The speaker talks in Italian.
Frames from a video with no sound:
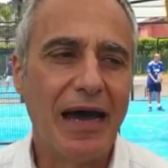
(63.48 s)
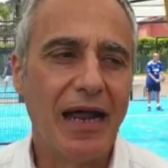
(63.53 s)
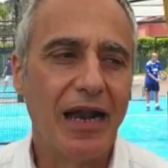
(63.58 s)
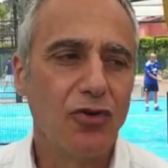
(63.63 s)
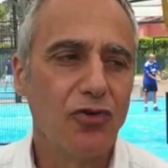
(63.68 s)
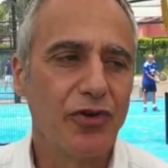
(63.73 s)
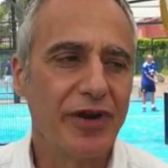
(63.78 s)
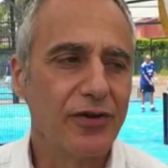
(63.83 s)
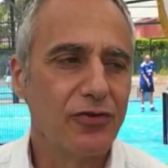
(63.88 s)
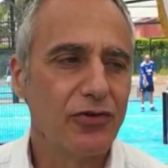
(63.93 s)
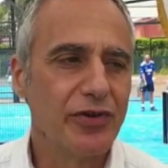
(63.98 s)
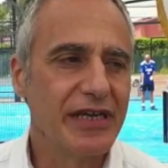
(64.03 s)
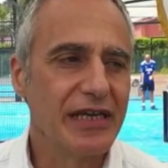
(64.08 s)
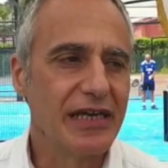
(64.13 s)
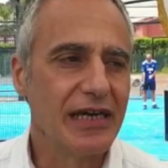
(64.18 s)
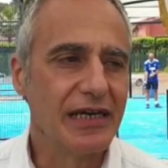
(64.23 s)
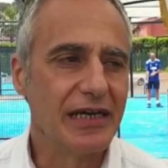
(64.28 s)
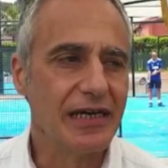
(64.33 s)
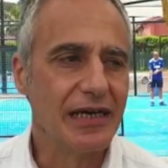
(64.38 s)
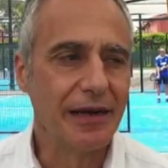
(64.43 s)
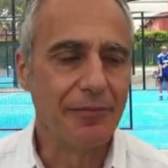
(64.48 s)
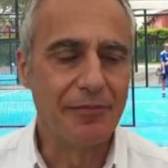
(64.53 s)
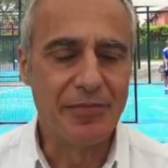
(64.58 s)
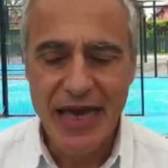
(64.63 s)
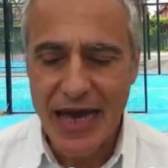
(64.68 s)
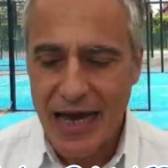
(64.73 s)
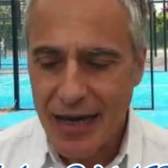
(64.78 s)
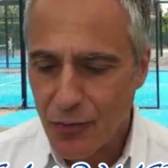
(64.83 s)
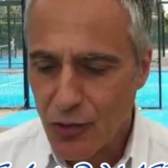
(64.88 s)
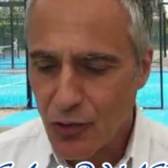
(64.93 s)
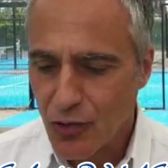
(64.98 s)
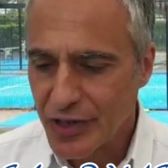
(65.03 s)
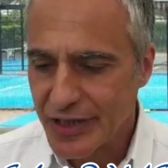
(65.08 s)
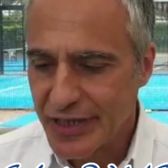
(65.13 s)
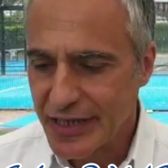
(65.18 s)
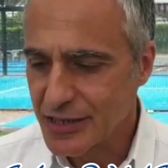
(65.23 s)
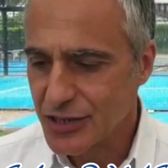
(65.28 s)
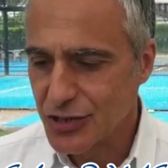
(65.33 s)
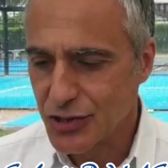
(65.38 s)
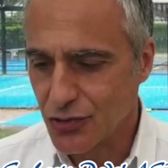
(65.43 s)
Allora noi eh, abbiamo
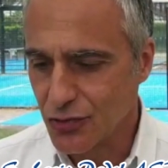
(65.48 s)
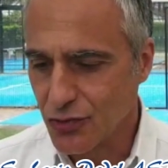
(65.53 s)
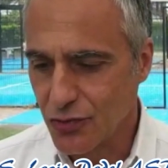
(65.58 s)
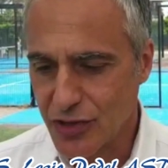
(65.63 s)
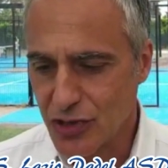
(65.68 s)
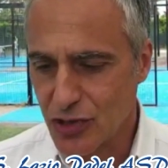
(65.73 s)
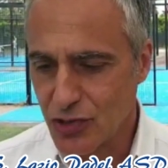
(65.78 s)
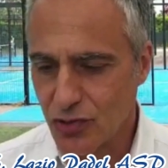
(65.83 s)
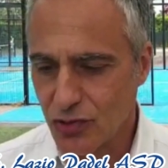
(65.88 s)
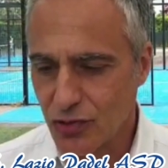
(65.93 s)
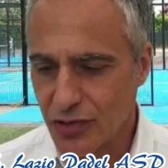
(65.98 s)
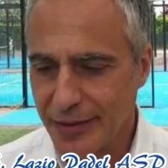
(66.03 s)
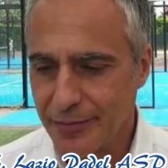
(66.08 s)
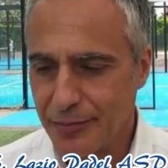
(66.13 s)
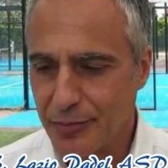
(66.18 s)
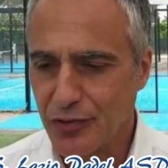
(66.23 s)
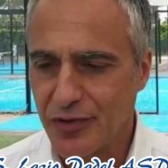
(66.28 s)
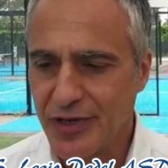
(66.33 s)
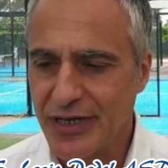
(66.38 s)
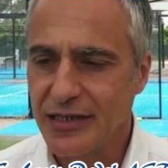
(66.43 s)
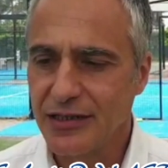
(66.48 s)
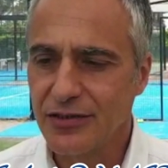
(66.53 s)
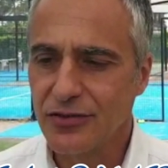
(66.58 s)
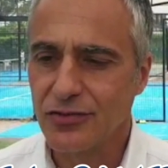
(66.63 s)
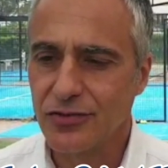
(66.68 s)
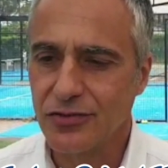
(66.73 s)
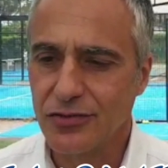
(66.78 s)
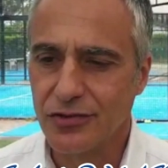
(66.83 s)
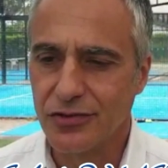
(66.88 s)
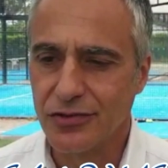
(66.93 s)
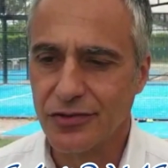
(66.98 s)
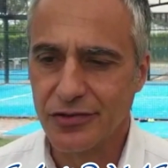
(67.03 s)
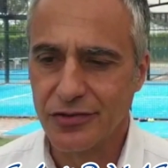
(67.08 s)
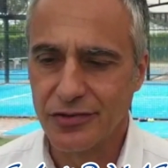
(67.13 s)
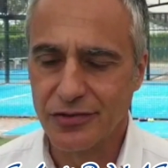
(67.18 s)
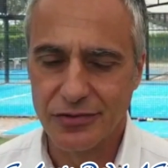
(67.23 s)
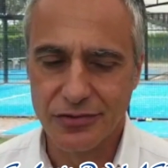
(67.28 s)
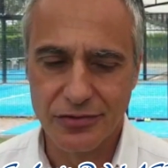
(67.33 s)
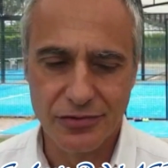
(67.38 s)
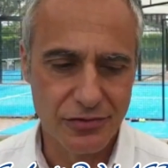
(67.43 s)
adesso questo
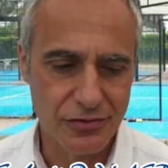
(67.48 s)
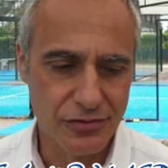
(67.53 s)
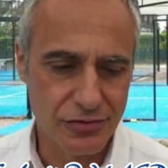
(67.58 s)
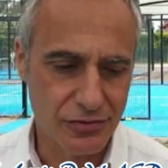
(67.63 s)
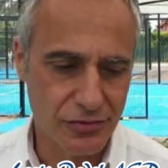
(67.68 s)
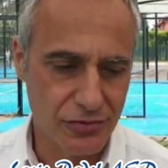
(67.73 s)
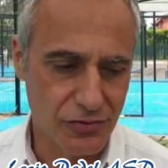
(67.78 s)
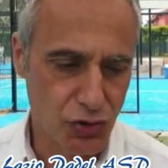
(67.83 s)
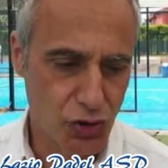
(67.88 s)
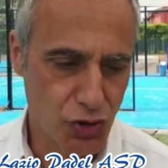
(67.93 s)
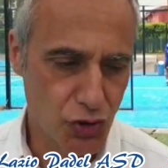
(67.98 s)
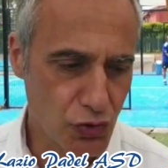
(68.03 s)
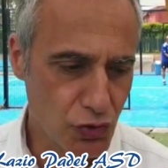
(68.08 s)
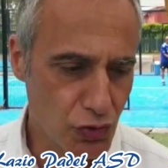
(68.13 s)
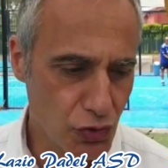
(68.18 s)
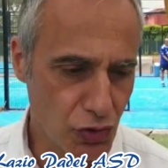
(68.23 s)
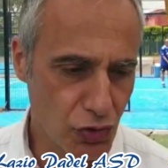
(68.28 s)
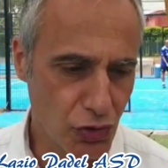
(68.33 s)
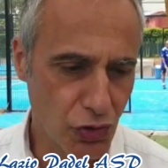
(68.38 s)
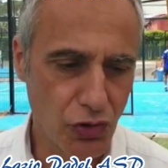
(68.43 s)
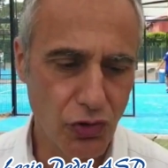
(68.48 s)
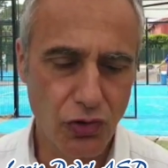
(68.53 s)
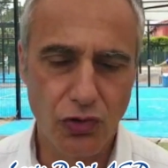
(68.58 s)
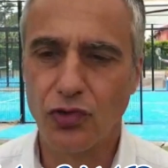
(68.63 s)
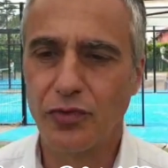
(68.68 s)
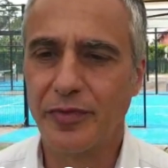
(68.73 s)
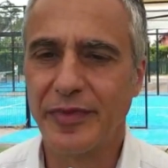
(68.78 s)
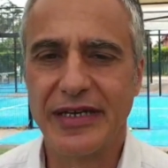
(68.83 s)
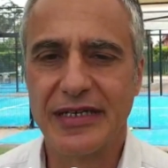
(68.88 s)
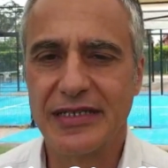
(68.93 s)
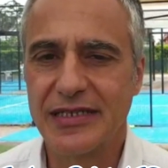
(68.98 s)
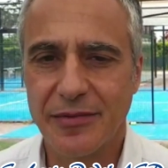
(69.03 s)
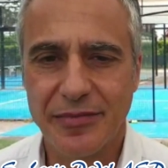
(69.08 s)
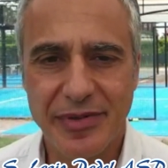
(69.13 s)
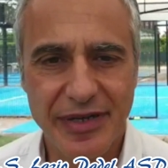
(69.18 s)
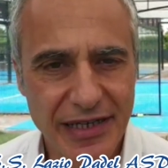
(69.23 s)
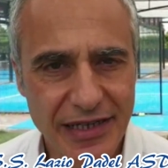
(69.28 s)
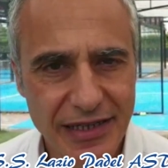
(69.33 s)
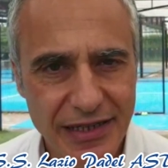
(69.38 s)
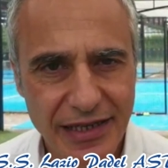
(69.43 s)
campionato eh, giunto come
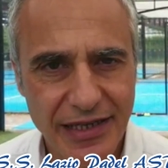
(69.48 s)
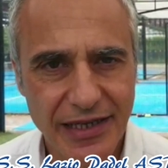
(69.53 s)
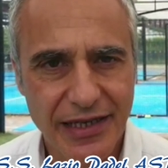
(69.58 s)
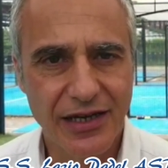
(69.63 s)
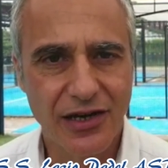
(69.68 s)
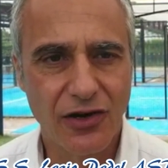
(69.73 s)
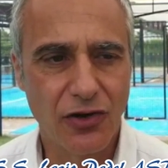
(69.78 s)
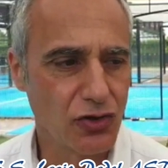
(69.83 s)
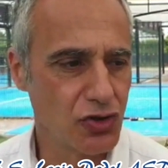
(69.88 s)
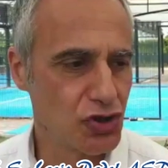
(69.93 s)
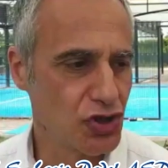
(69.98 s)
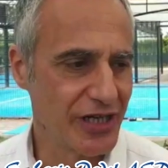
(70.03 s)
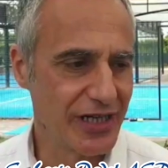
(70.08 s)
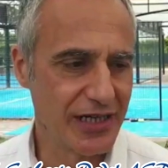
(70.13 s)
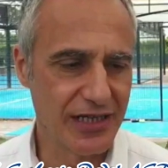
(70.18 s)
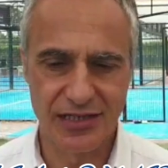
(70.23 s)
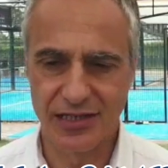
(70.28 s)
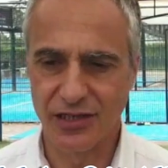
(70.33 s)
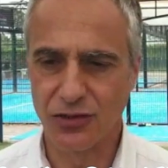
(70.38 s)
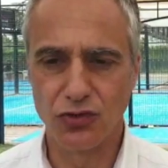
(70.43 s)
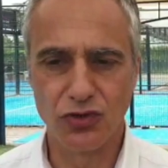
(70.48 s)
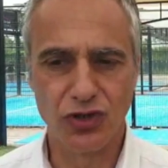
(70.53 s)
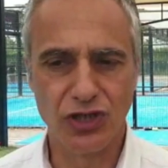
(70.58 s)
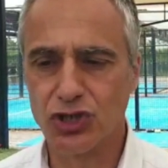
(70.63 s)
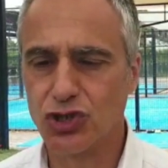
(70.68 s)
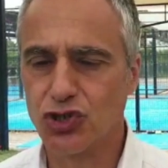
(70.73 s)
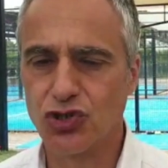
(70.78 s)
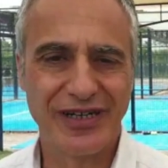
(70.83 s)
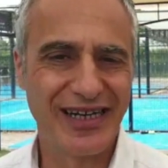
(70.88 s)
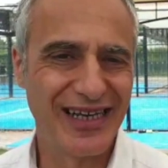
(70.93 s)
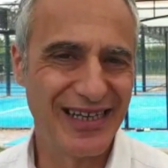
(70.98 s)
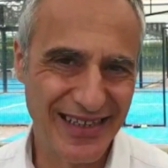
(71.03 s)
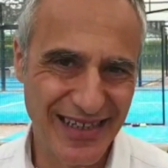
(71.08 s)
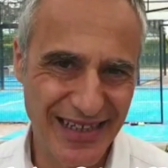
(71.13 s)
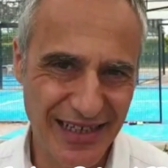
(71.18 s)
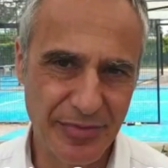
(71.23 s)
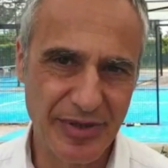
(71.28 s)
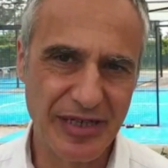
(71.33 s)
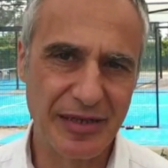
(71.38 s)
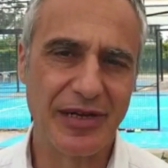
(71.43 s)
sapete oggi alla seconda
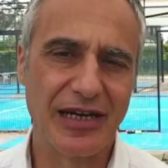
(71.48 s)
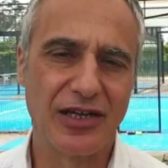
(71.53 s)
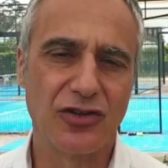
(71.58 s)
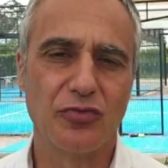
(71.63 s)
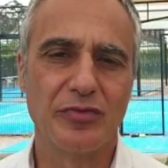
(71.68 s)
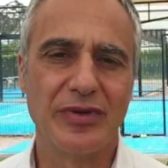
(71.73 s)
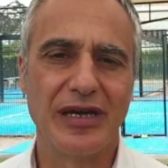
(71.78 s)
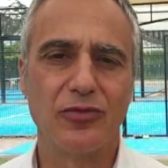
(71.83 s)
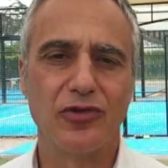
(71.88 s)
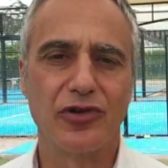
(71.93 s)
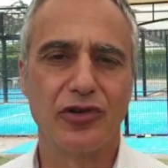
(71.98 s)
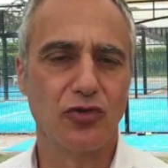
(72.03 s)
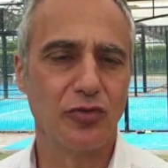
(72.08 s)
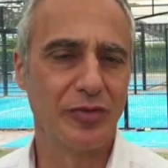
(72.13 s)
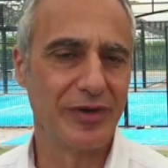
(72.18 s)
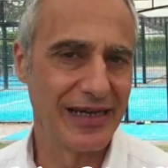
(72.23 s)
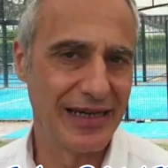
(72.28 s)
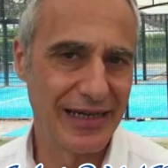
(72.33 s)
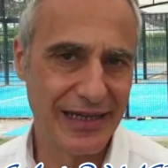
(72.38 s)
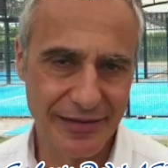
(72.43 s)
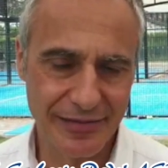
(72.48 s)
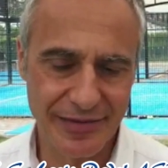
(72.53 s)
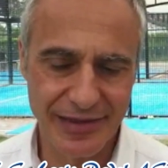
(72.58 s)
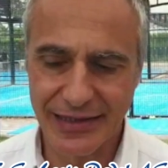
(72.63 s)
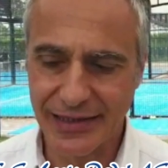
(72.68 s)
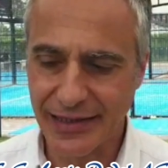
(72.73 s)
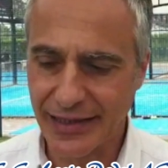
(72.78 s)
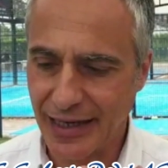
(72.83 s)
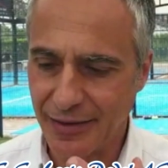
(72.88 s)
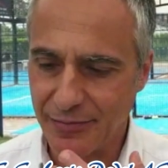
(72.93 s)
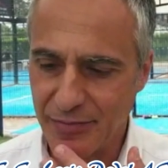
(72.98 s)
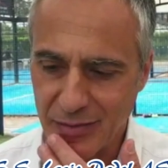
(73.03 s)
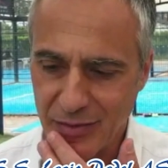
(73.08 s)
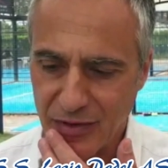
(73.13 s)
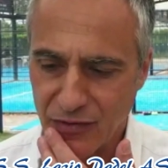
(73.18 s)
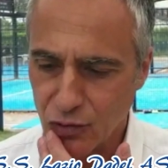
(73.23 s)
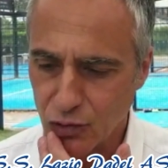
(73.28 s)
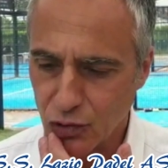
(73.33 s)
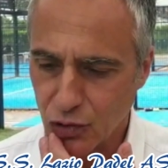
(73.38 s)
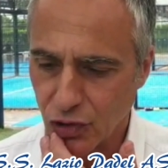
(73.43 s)
giornata, la prima la dobbiamo recuperare perché
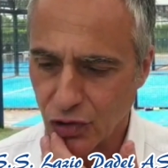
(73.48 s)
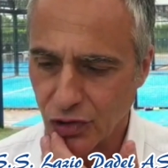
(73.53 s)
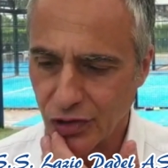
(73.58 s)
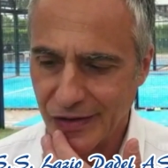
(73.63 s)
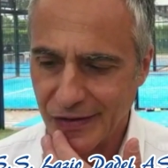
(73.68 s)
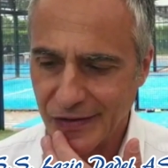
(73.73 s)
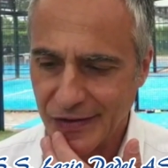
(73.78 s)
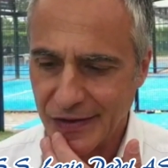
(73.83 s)
abbiamo avuto